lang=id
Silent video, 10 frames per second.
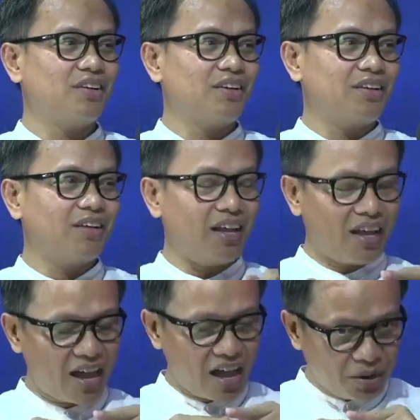Oh,
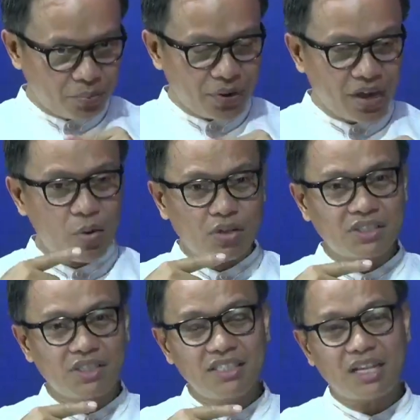iya. Hakim
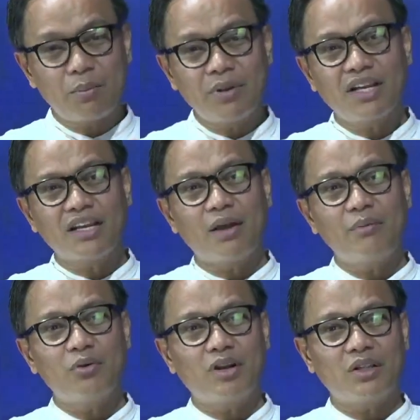pengawas ini sama dengan kami
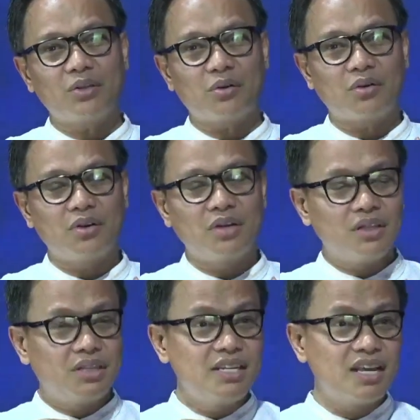kurator.
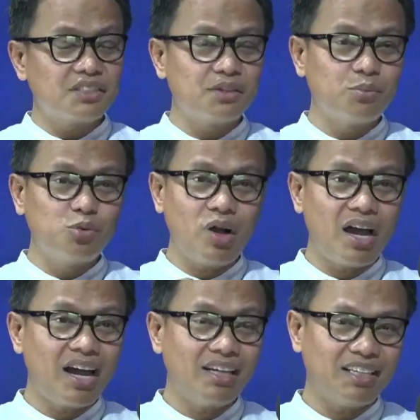Tidak semua
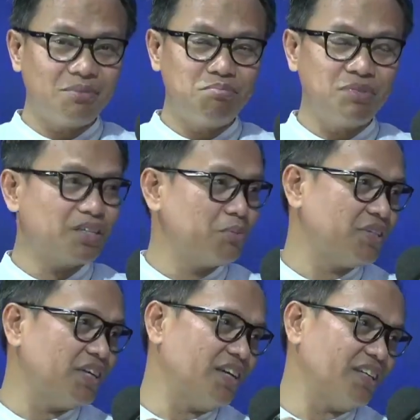hakim bisa
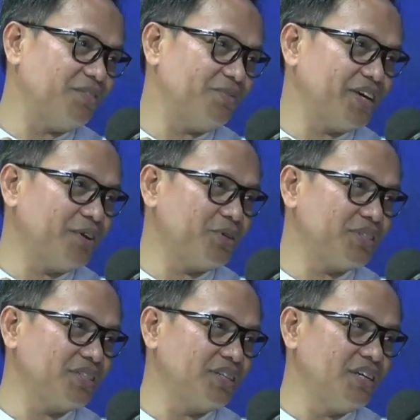menjadi hakim pengawas
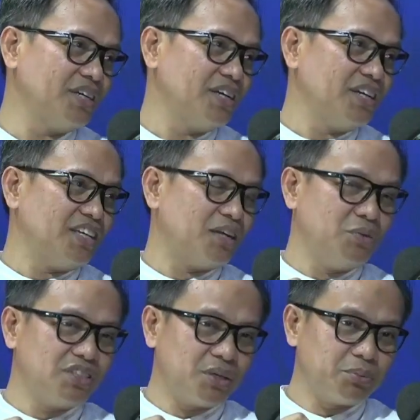Ya. Yang
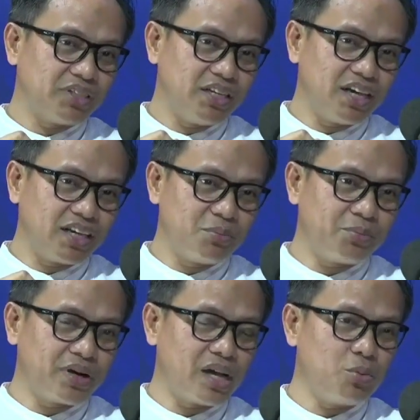bisa menjadi hakim
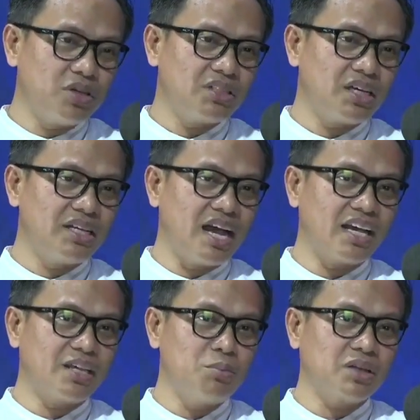pengawas hanya
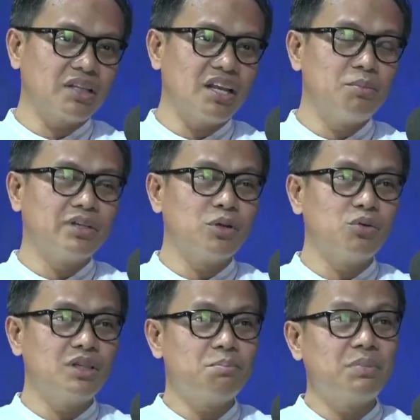hakim yang telah
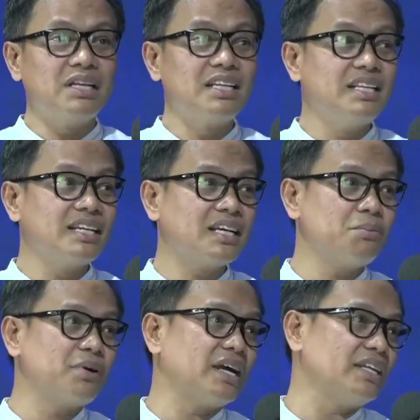mengikuti
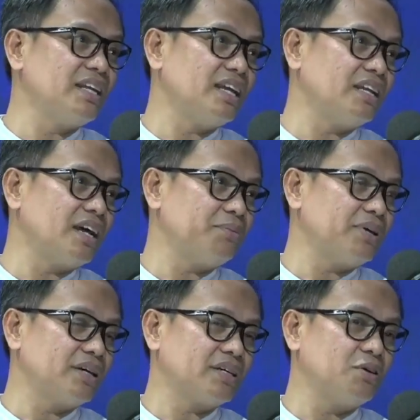pendidikan pengadilan
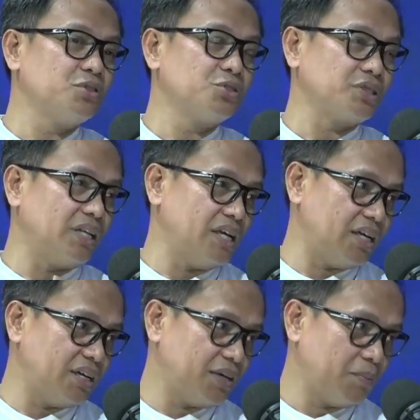apa, kehususan
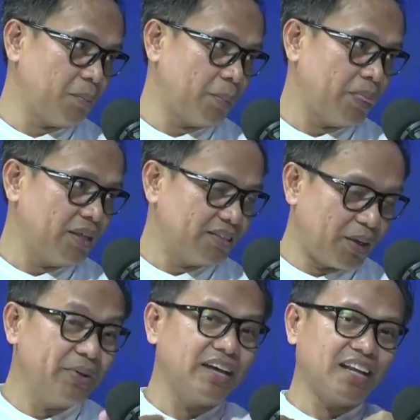niaga. Mm-hmm.
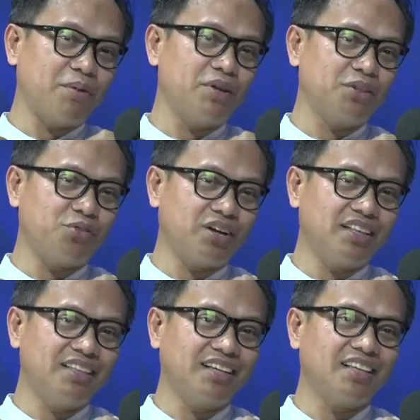Sama dengan kami
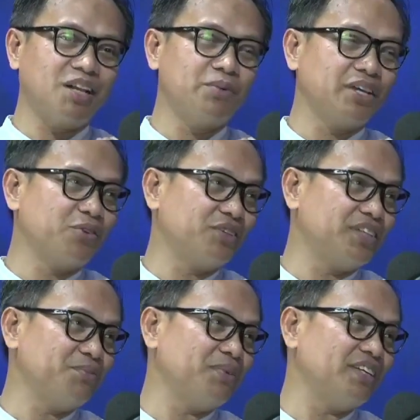advokat yang telah
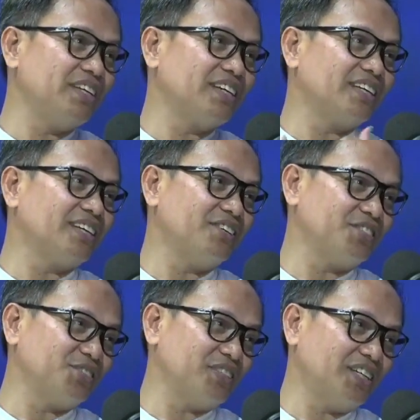mengikuti pendidikan
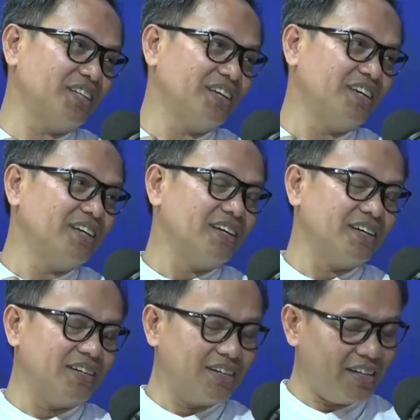kekhususan
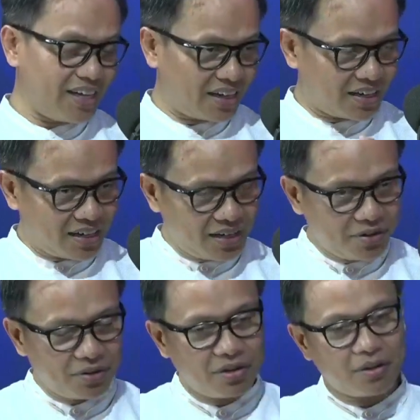eh, niaga,
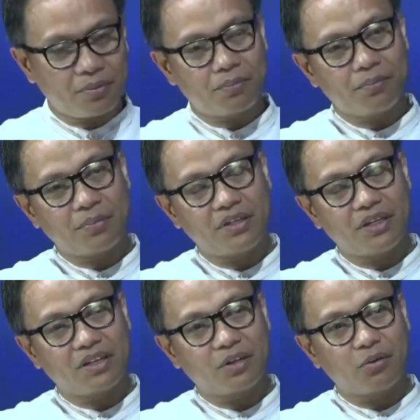yeah. Iya.
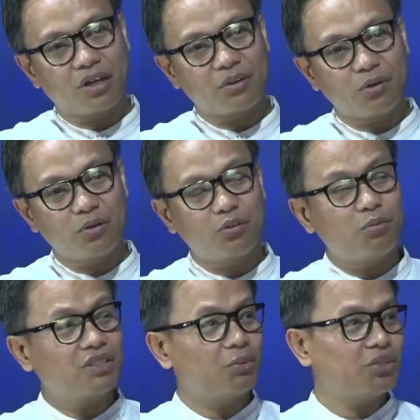pendidikan kurator untuk
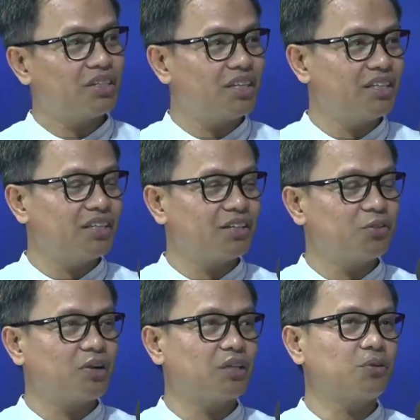bisa menjadi eh,
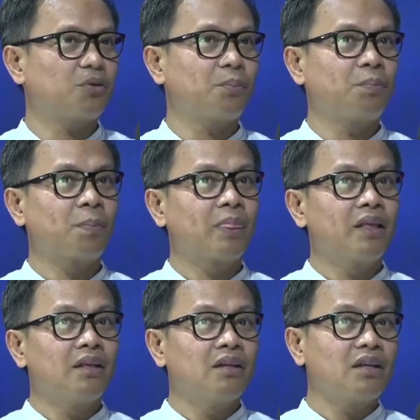kurator.
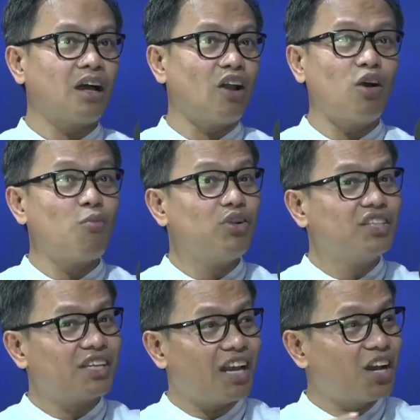Kalau mau
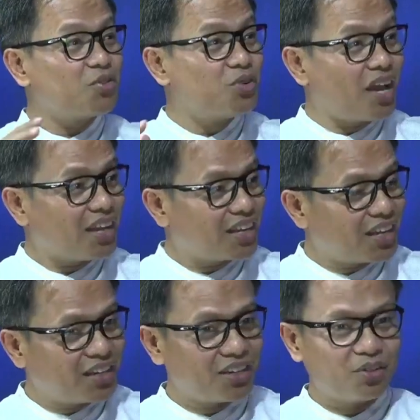
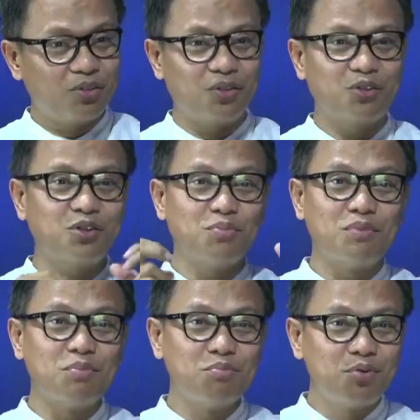disalahgunakan untuk
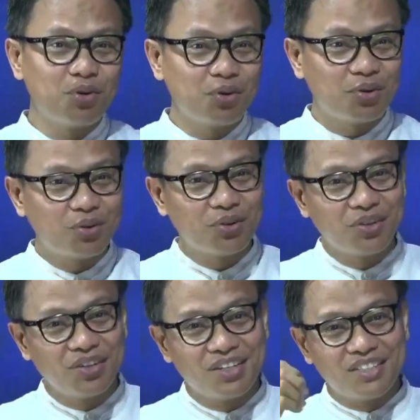membunuh
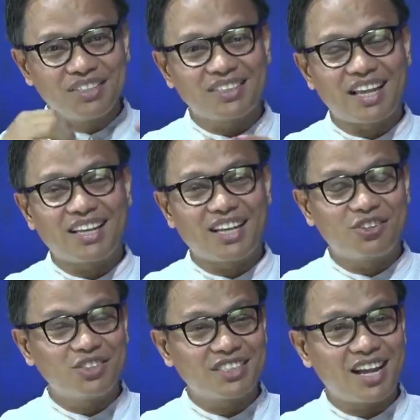saingan
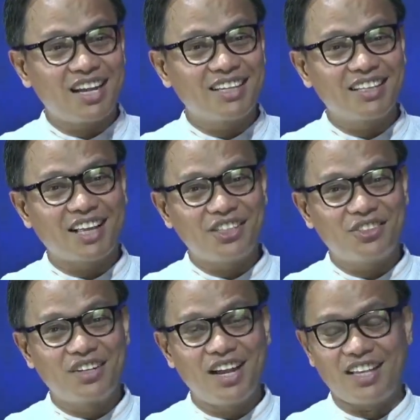usaha kita yeah.
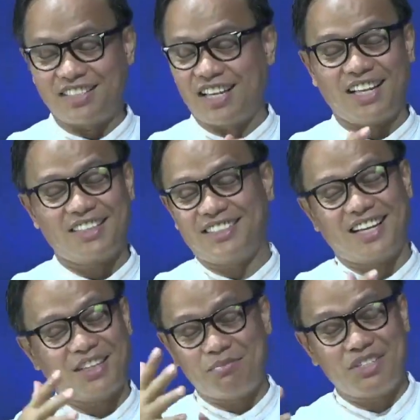juga ya sangat
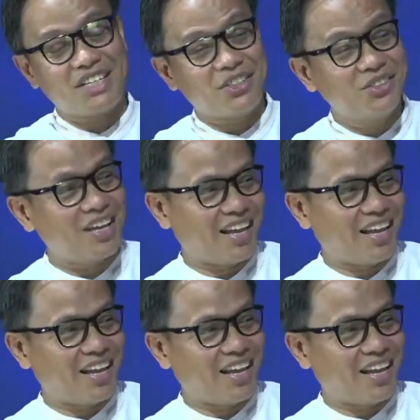sangat bisa sangat juga.